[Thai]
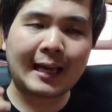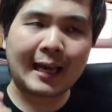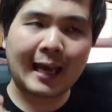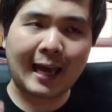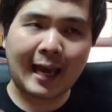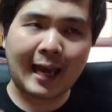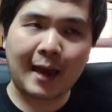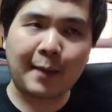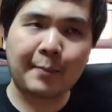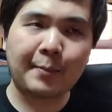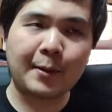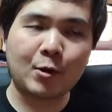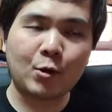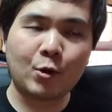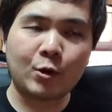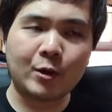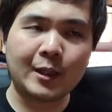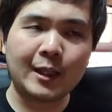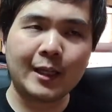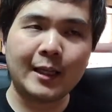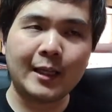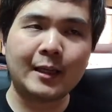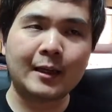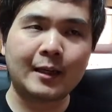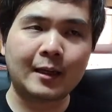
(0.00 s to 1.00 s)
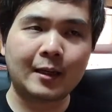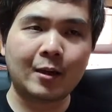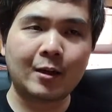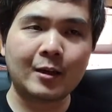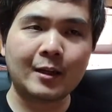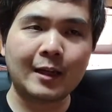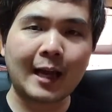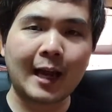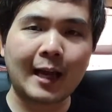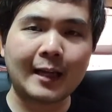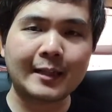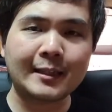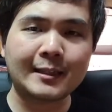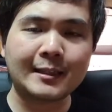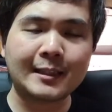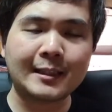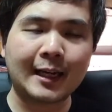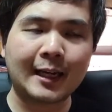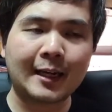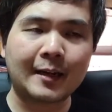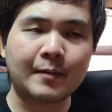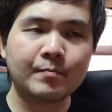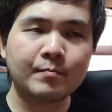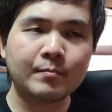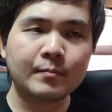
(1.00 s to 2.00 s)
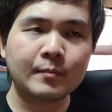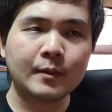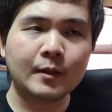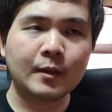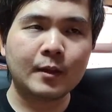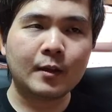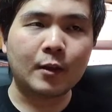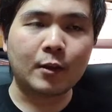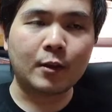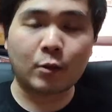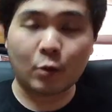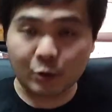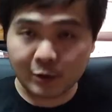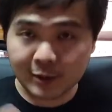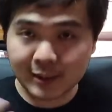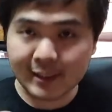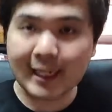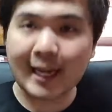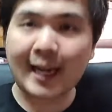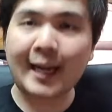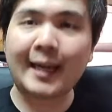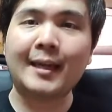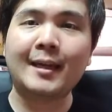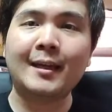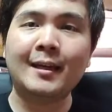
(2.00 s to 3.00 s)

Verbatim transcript: แกเป็นคนที่ค่อนข้างที่จะสนใจ